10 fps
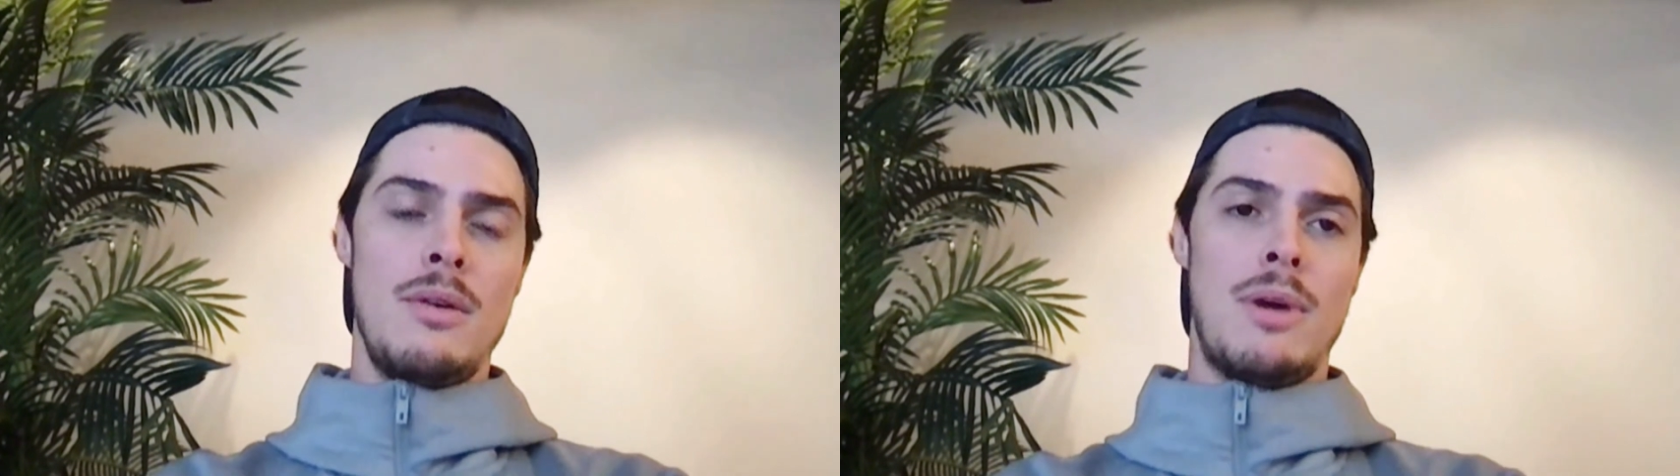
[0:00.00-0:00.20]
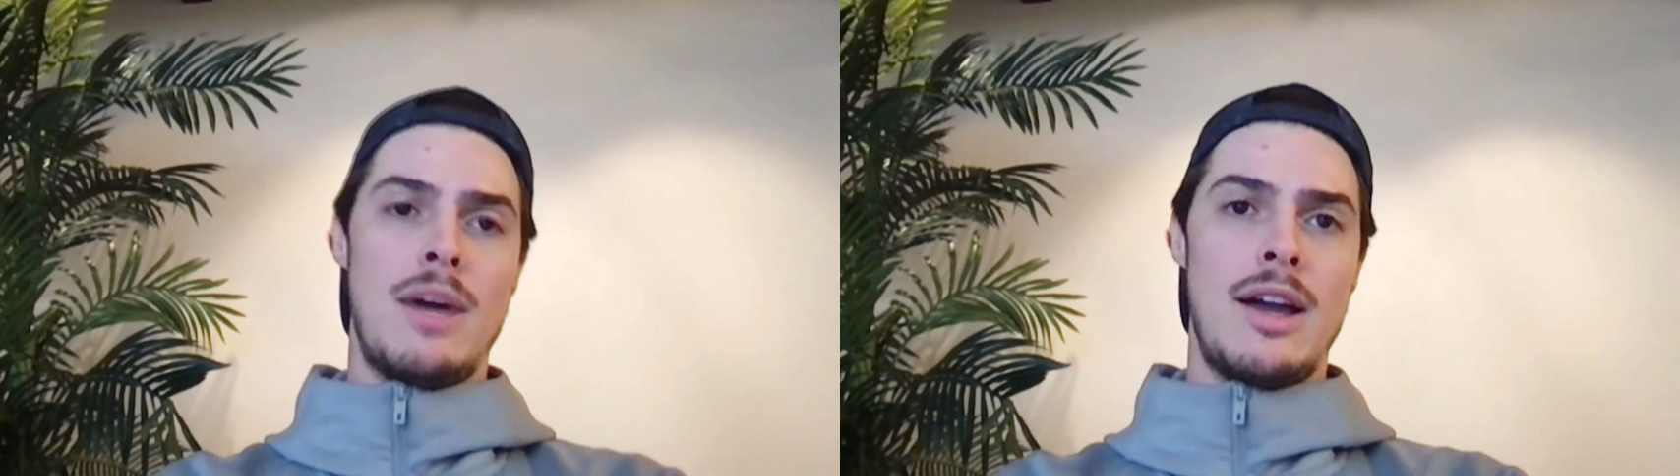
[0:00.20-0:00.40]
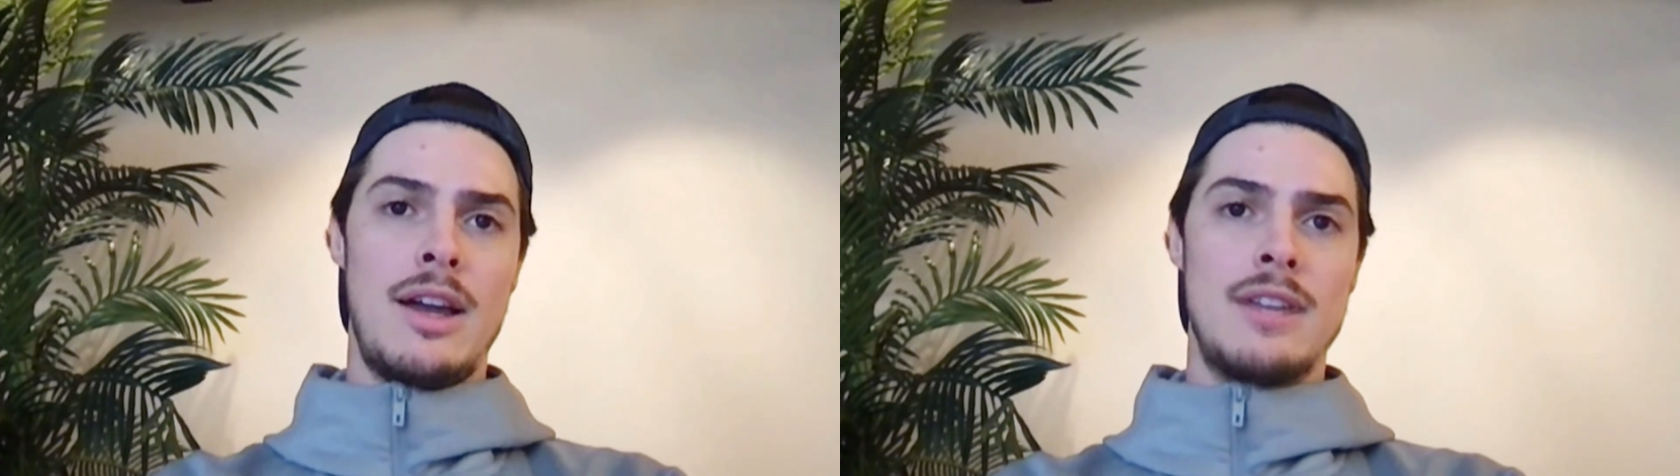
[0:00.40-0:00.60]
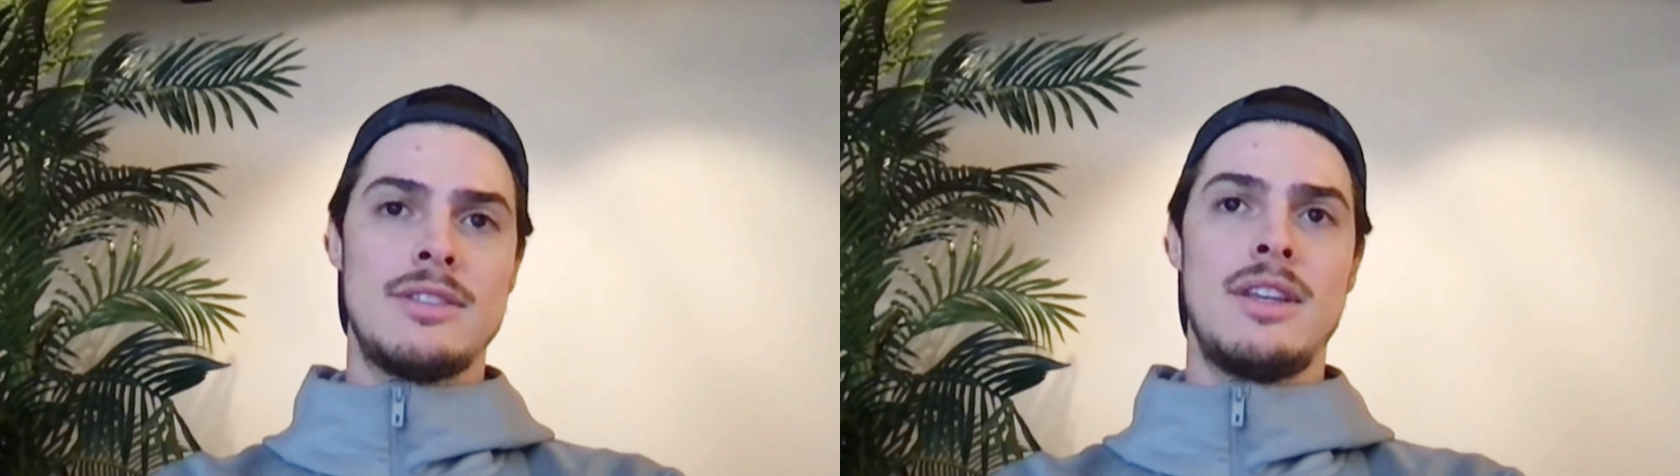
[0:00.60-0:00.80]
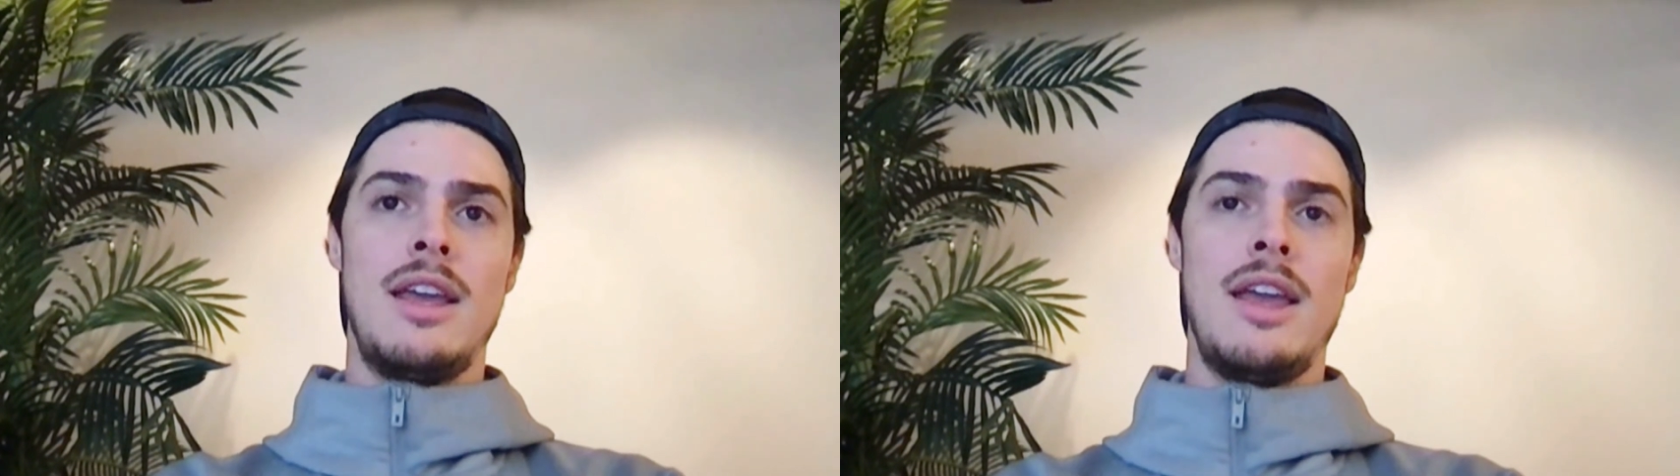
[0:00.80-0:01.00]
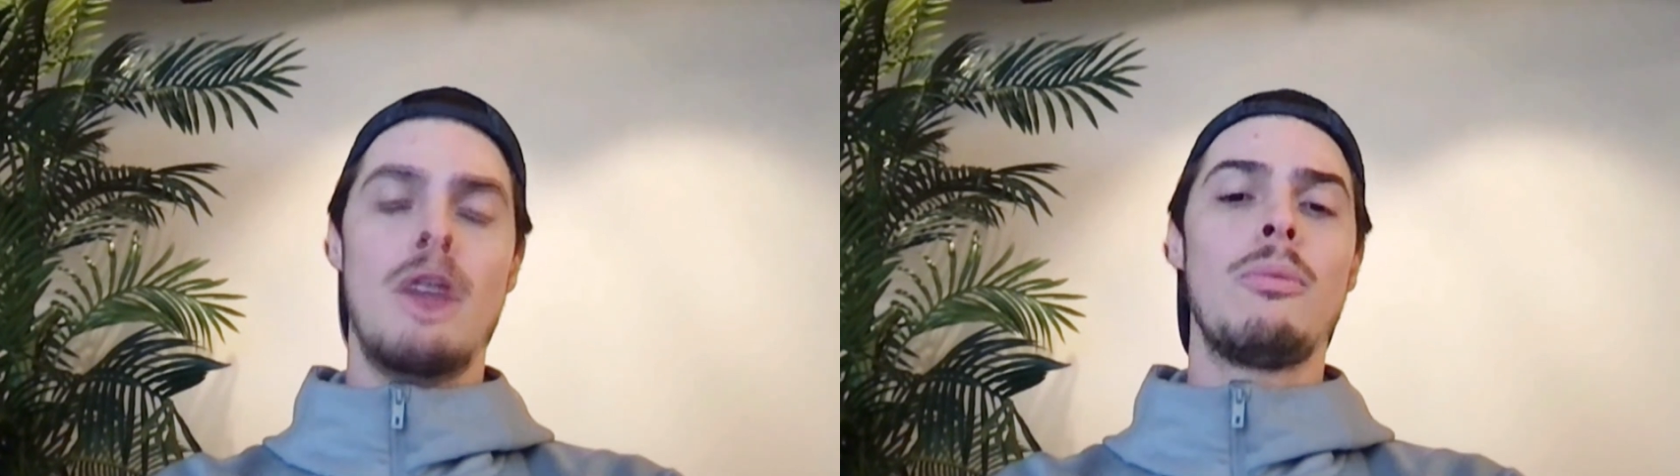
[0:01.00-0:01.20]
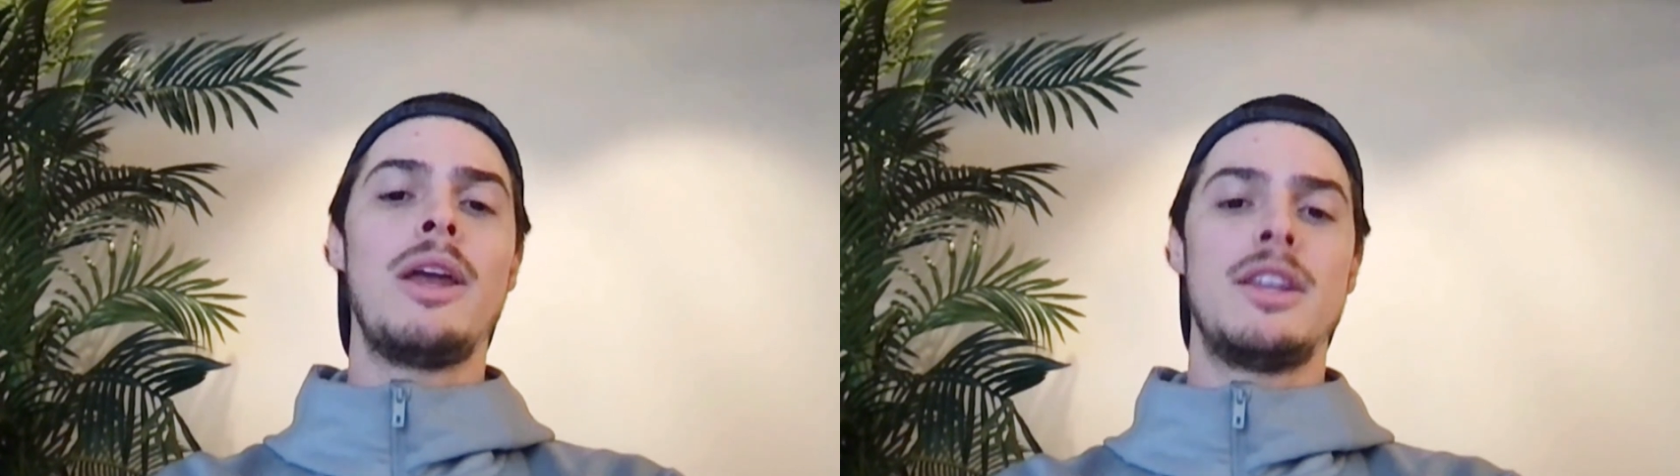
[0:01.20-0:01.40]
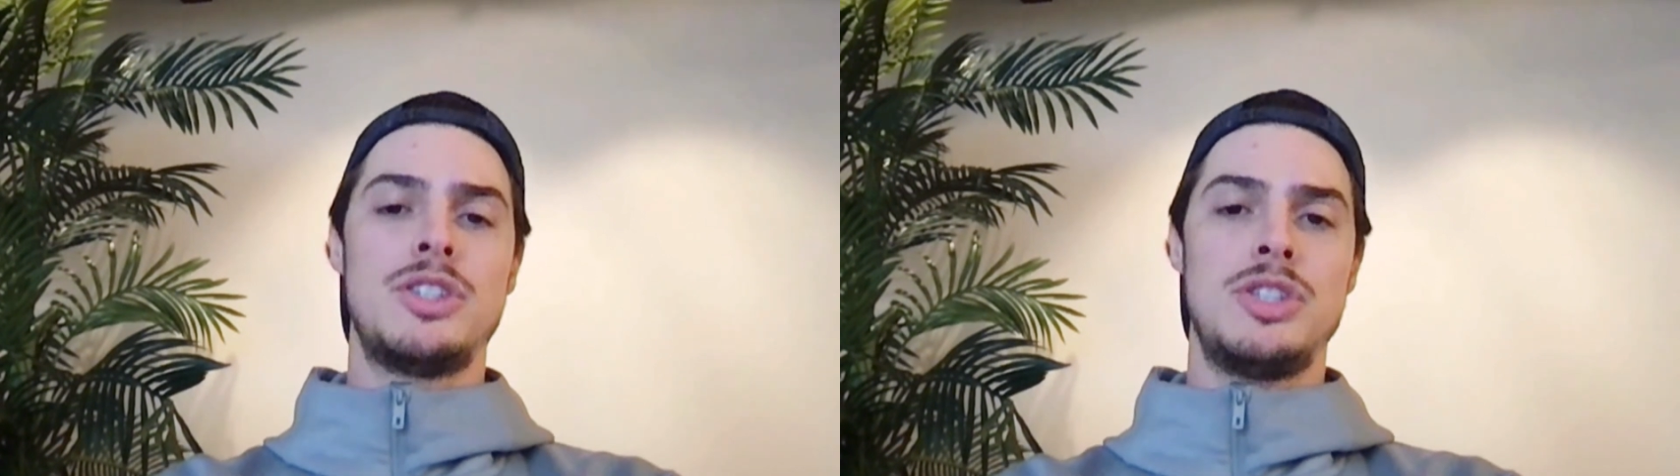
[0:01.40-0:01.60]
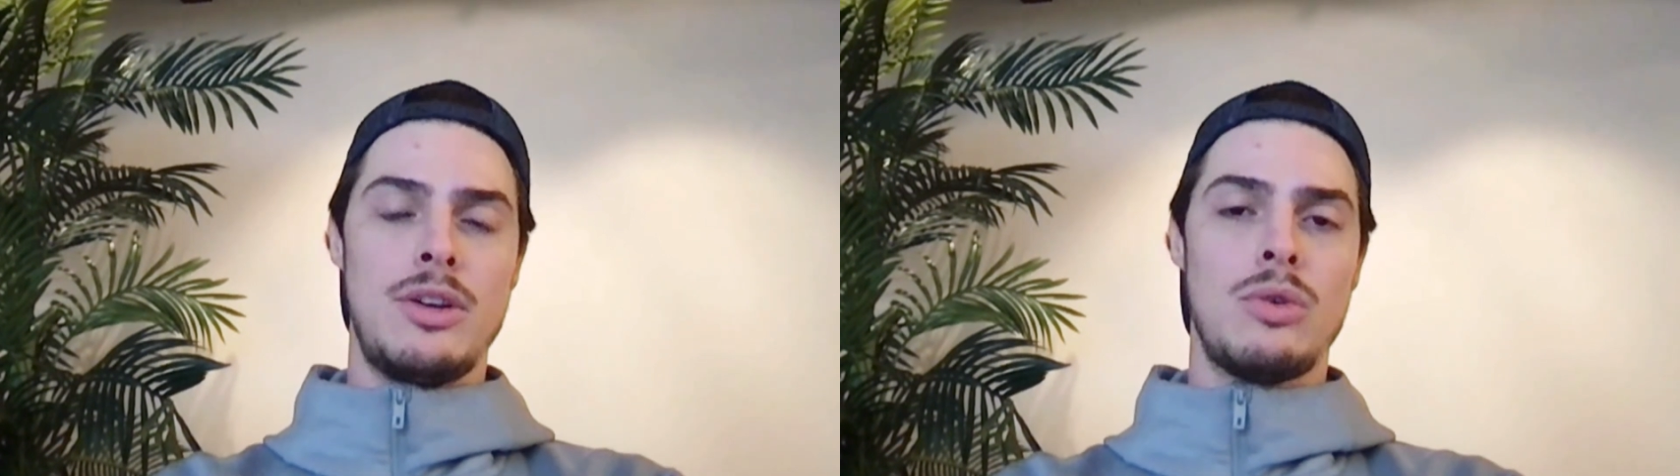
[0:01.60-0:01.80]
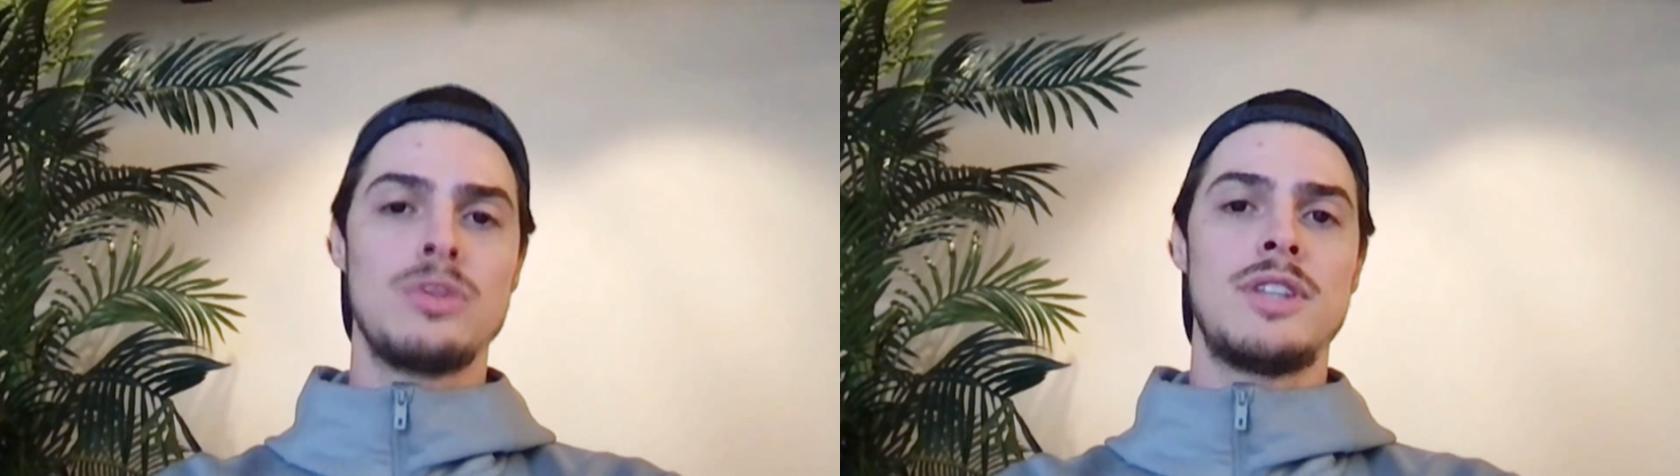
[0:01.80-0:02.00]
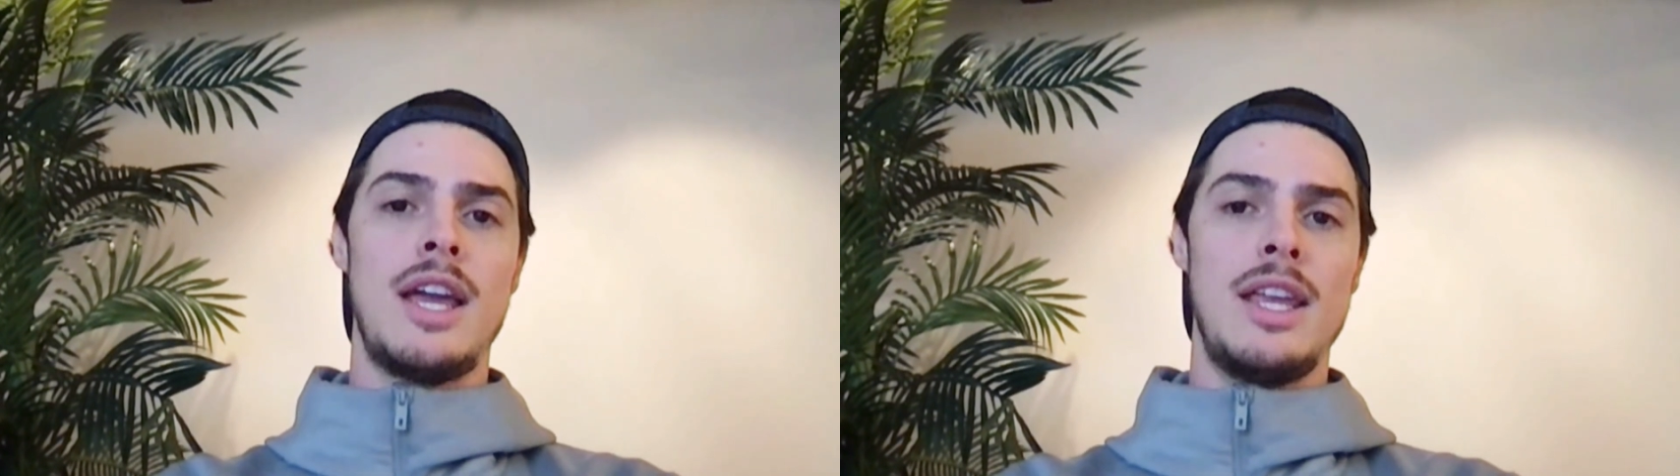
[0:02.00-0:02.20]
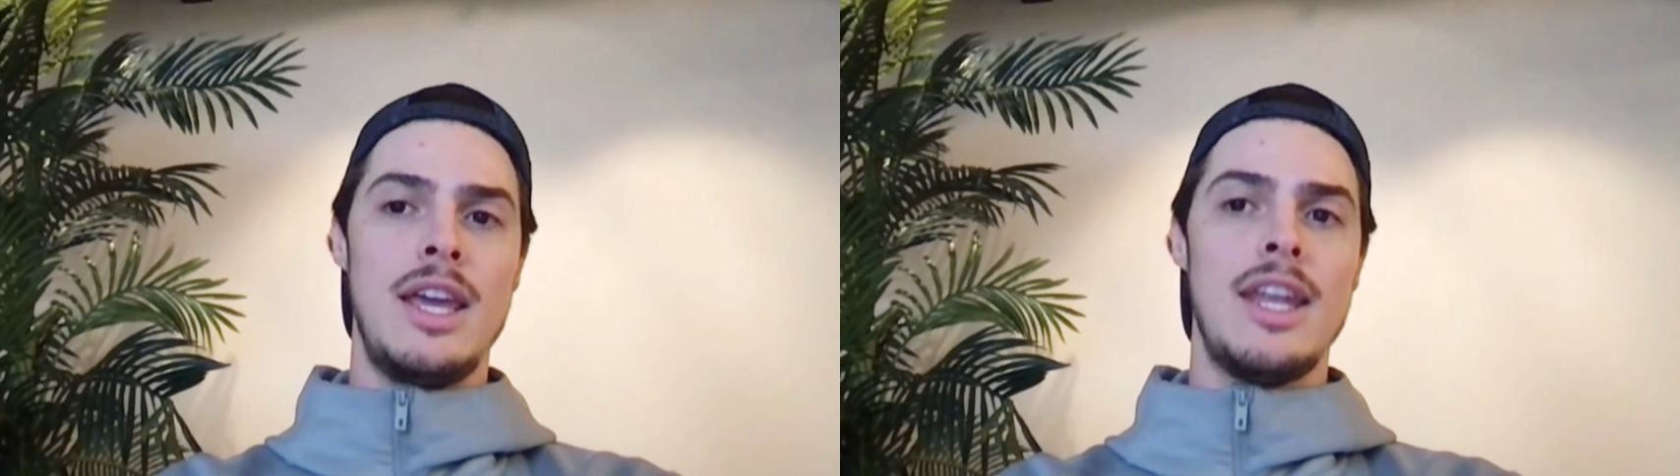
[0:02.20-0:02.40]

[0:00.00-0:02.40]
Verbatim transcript: mas que realmente a gente consegue